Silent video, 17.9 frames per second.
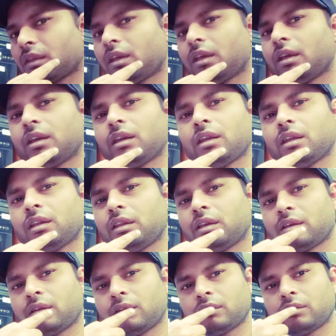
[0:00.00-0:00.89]
एरिया
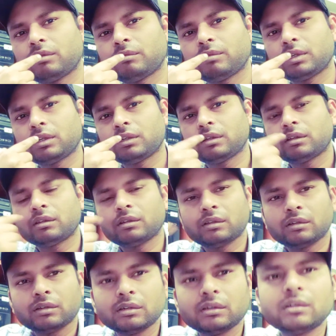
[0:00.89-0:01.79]
देख रहे हो मेरे
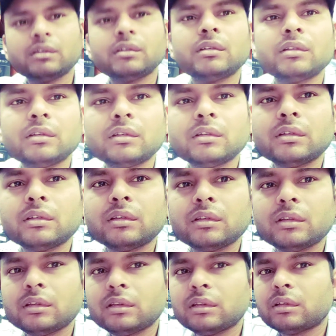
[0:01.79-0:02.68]

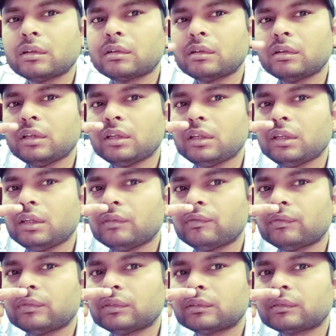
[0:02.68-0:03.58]
ये देखो
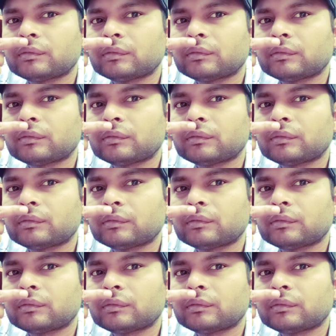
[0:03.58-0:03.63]
एलिफ